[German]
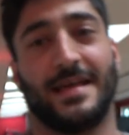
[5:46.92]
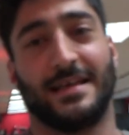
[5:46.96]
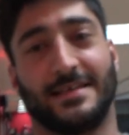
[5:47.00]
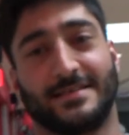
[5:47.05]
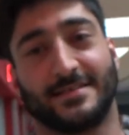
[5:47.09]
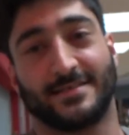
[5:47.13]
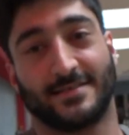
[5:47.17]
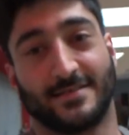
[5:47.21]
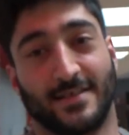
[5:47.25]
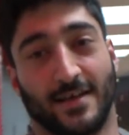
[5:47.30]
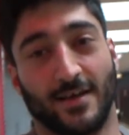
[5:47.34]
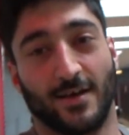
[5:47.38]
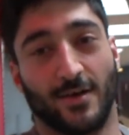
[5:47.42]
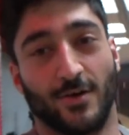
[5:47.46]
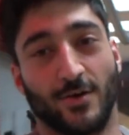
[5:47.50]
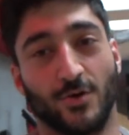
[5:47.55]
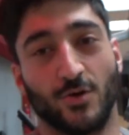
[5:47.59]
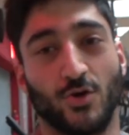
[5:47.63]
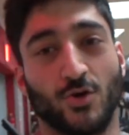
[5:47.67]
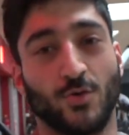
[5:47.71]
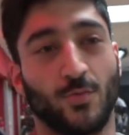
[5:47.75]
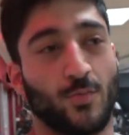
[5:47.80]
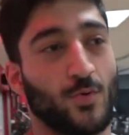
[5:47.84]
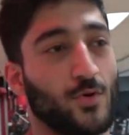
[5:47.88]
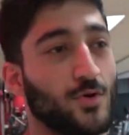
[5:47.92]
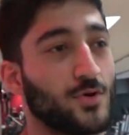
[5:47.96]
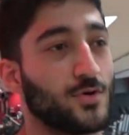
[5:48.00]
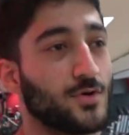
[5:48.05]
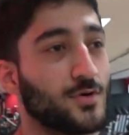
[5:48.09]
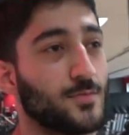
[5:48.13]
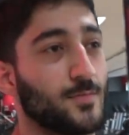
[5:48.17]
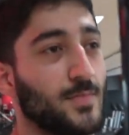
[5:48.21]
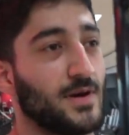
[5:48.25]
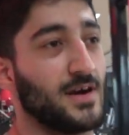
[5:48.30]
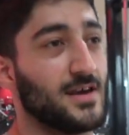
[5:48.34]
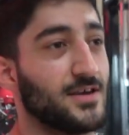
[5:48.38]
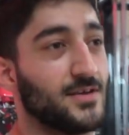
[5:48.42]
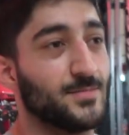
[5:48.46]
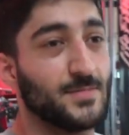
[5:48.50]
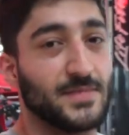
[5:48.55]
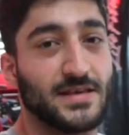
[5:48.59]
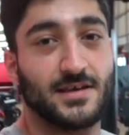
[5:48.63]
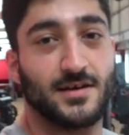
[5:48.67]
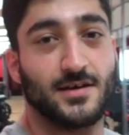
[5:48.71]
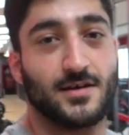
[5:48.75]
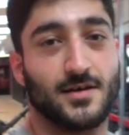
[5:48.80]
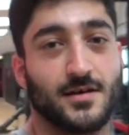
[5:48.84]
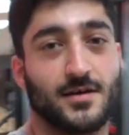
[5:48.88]
Nächste Übung bei
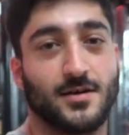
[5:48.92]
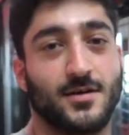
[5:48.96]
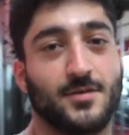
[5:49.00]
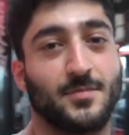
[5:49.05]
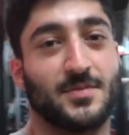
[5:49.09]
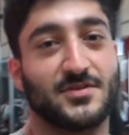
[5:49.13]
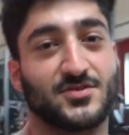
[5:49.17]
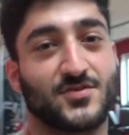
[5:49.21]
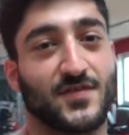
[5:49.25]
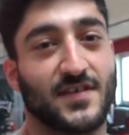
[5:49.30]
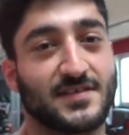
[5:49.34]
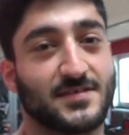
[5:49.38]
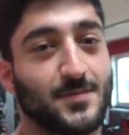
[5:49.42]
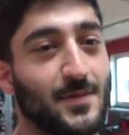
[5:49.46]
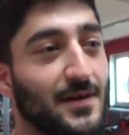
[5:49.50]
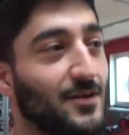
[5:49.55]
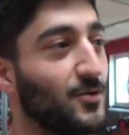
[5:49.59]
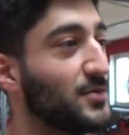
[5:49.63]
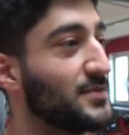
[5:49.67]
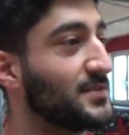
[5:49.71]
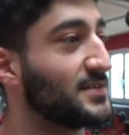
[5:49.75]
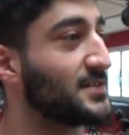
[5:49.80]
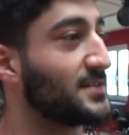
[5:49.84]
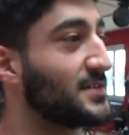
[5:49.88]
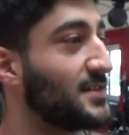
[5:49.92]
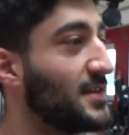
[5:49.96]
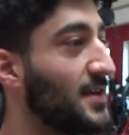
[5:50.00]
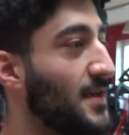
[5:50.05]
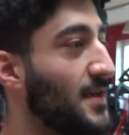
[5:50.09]
mir, beziehungsweise bei uns.